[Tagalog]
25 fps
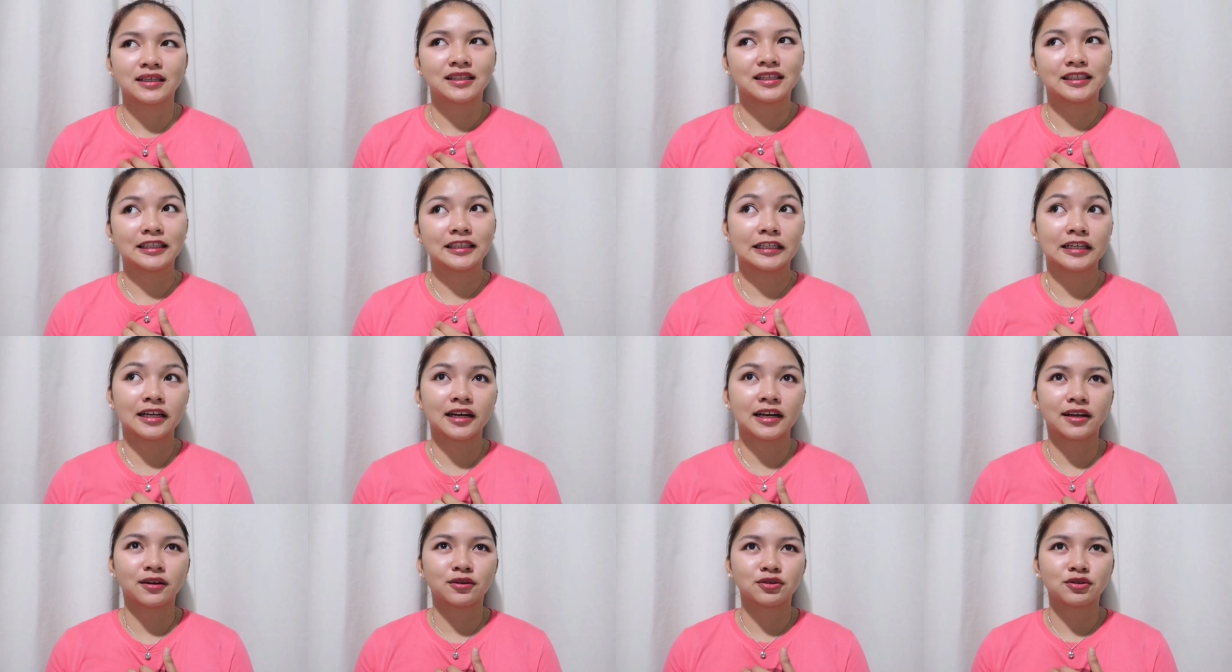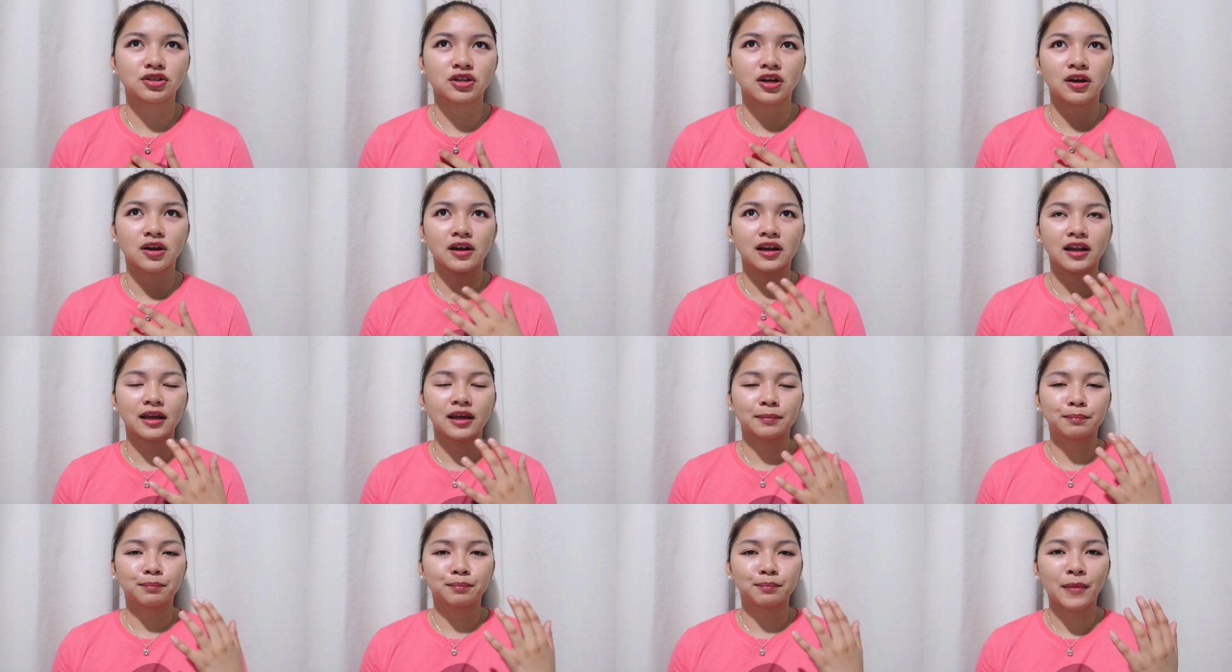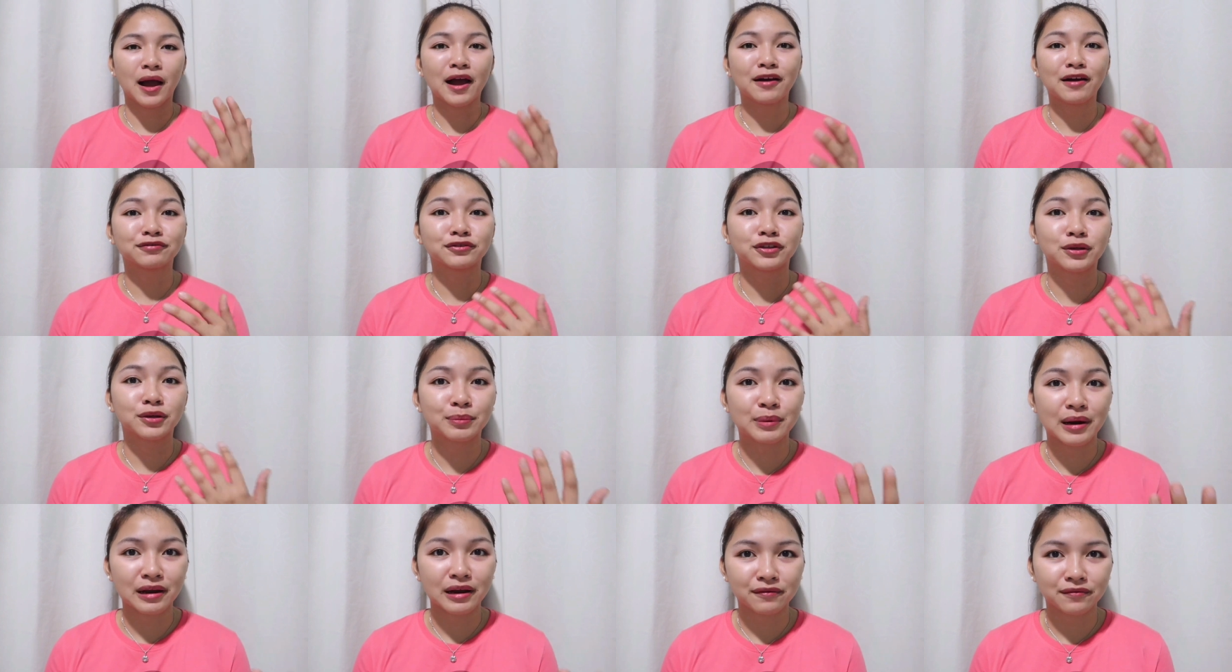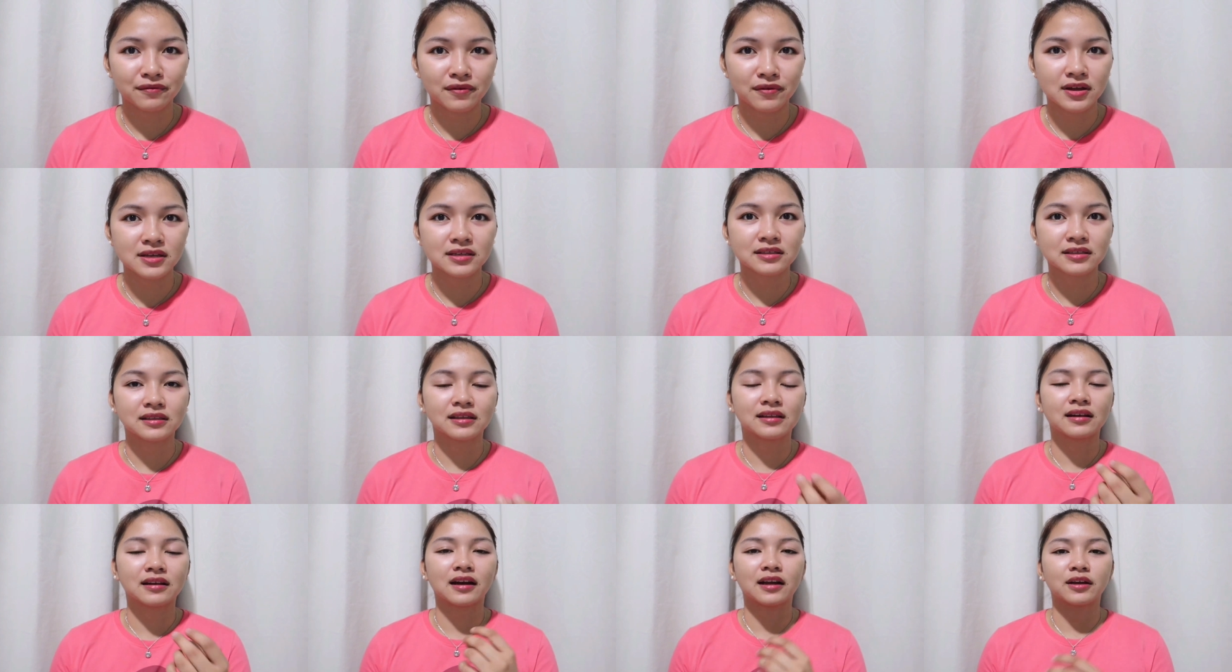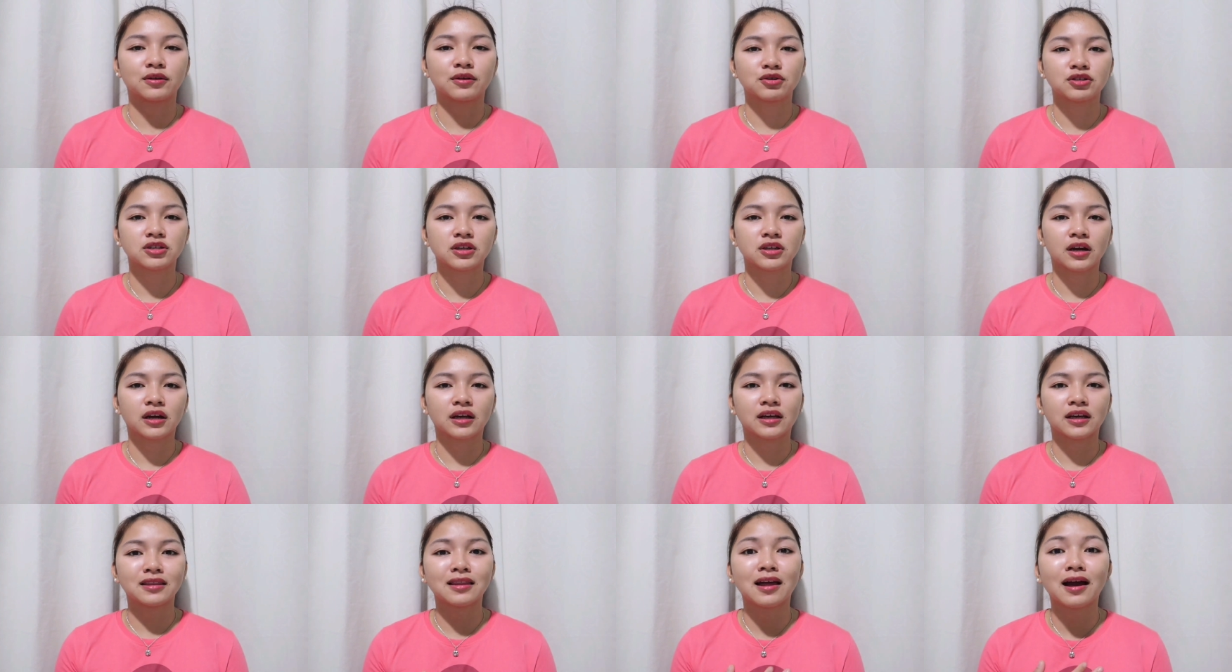E di tinry ko siya like after breakfast, tinry ko siya.